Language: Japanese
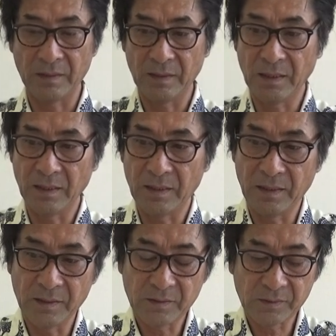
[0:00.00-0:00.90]

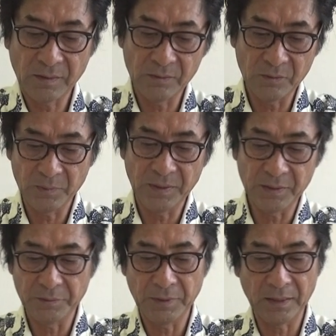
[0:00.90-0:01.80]
でエリクサーの場
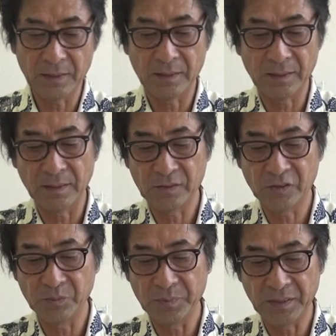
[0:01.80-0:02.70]
合は
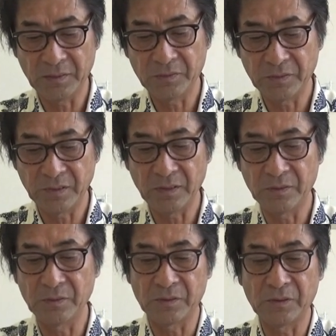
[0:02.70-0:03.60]
滑りすぎ
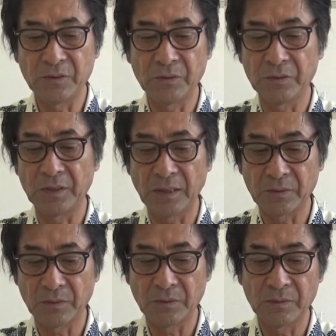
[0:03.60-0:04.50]
ず非常にあ
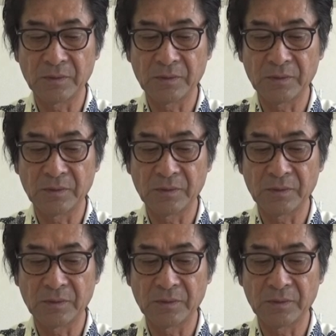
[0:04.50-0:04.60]
の